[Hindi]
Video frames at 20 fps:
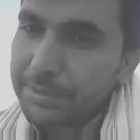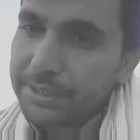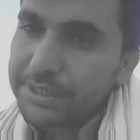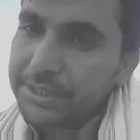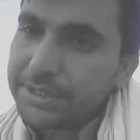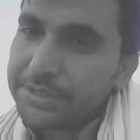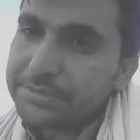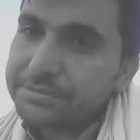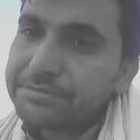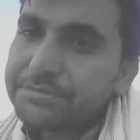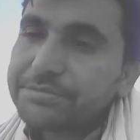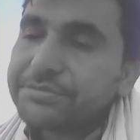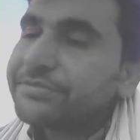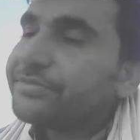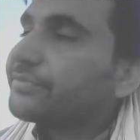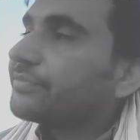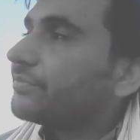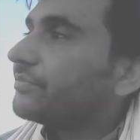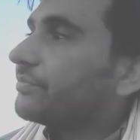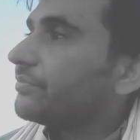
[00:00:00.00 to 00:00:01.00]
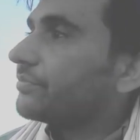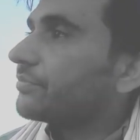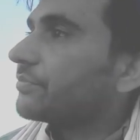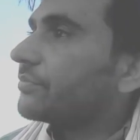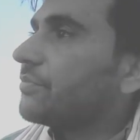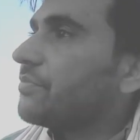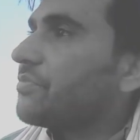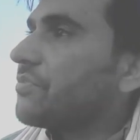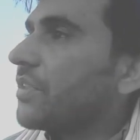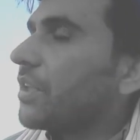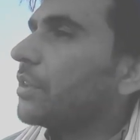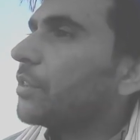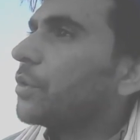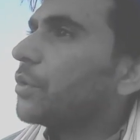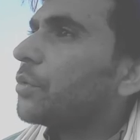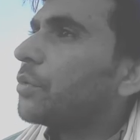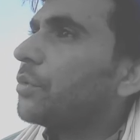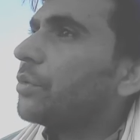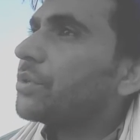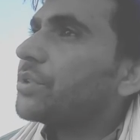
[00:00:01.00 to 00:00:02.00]
पाते
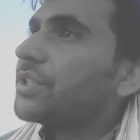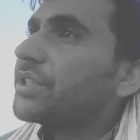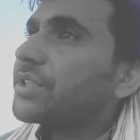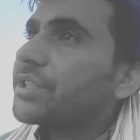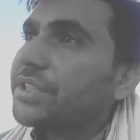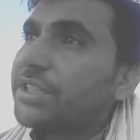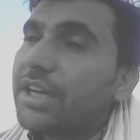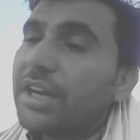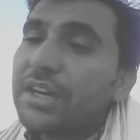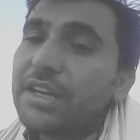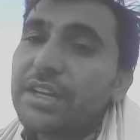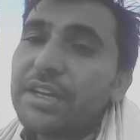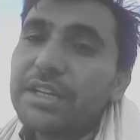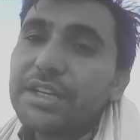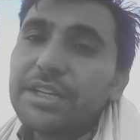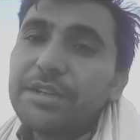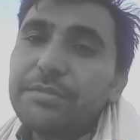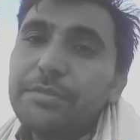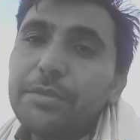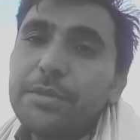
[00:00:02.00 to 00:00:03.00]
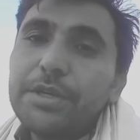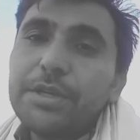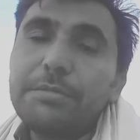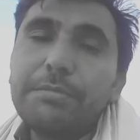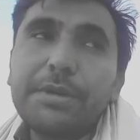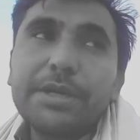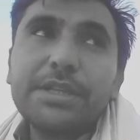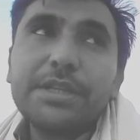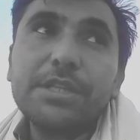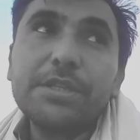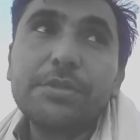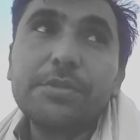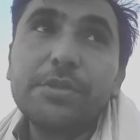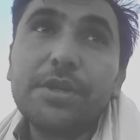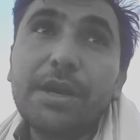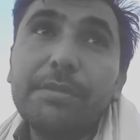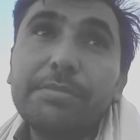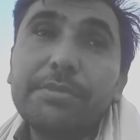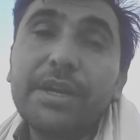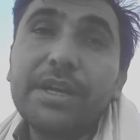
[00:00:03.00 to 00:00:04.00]
तो कोशिश किया करें कि वो नंबर दें
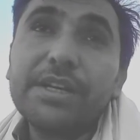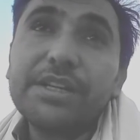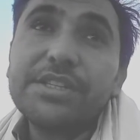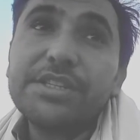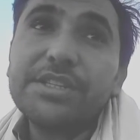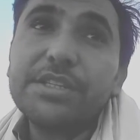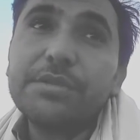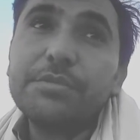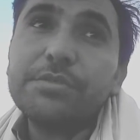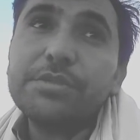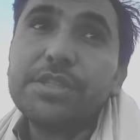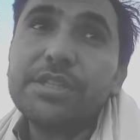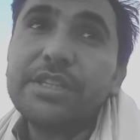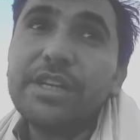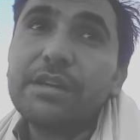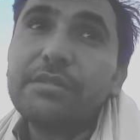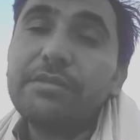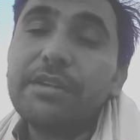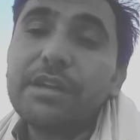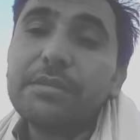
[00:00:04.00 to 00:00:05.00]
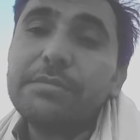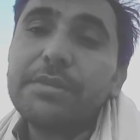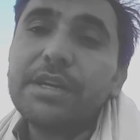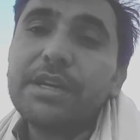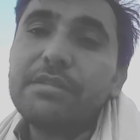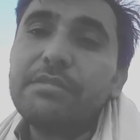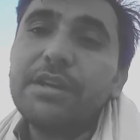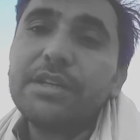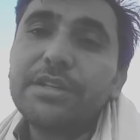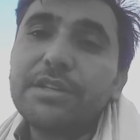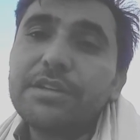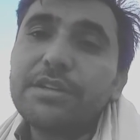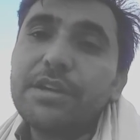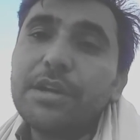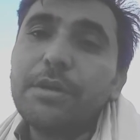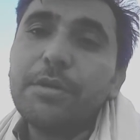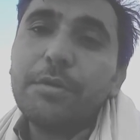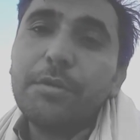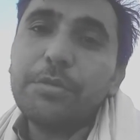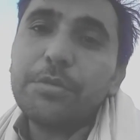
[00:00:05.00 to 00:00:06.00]
जो आपका किसी दूसरे नेटवर्क में कन्वर्ट
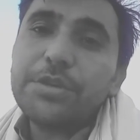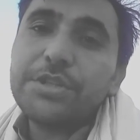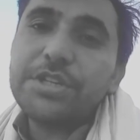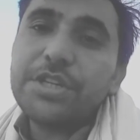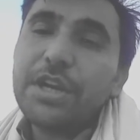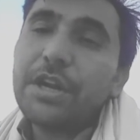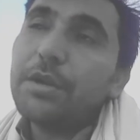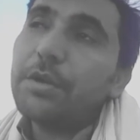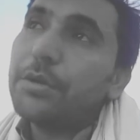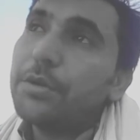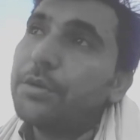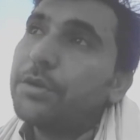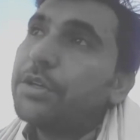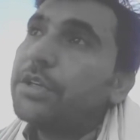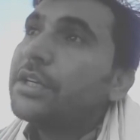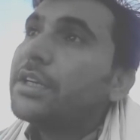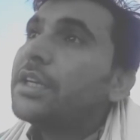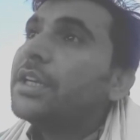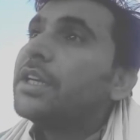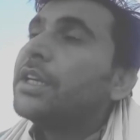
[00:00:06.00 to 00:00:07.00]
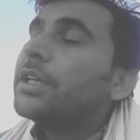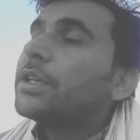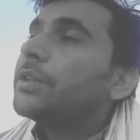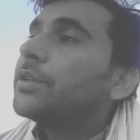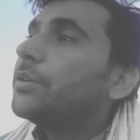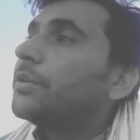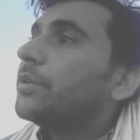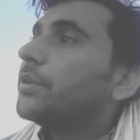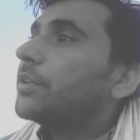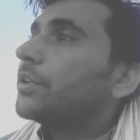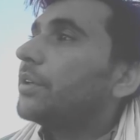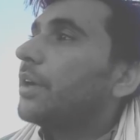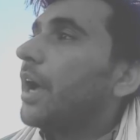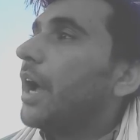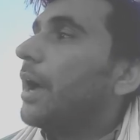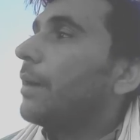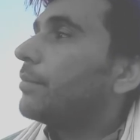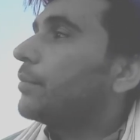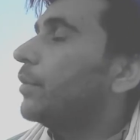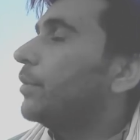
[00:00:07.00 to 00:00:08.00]
ना हो ओरिजिनल हो तो
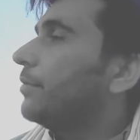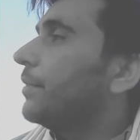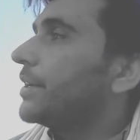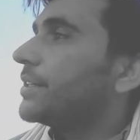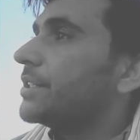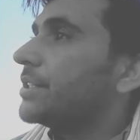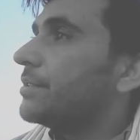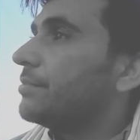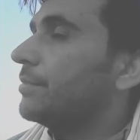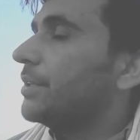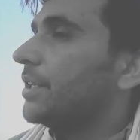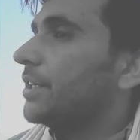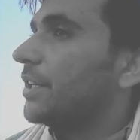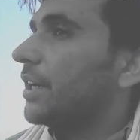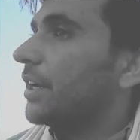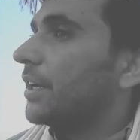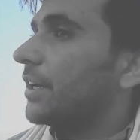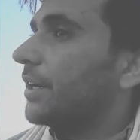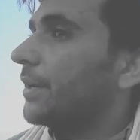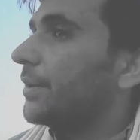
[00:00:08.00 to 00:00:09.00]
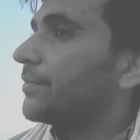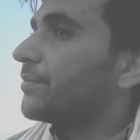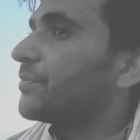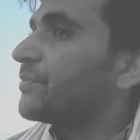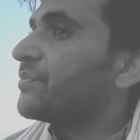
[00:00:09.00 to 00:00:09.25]
आपको मैसेज मिल जाएगा